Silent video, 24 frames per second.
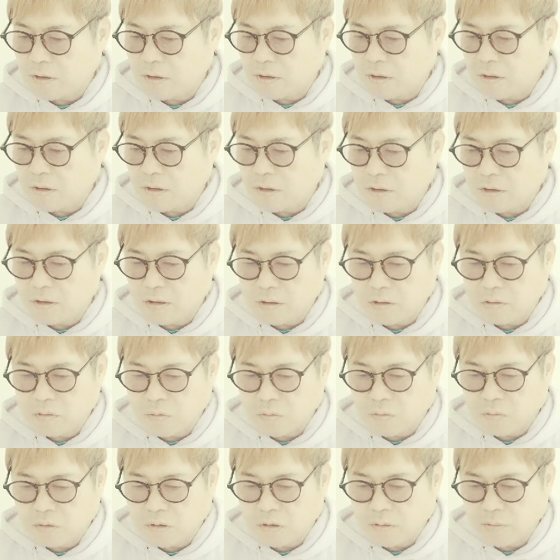ガーナありが
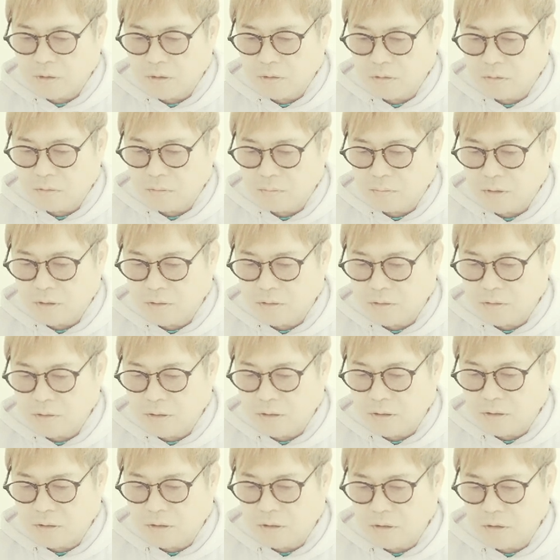とうございます。
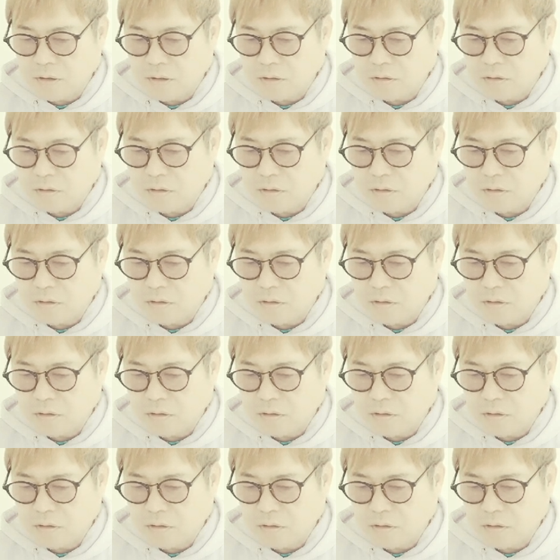メッセージ、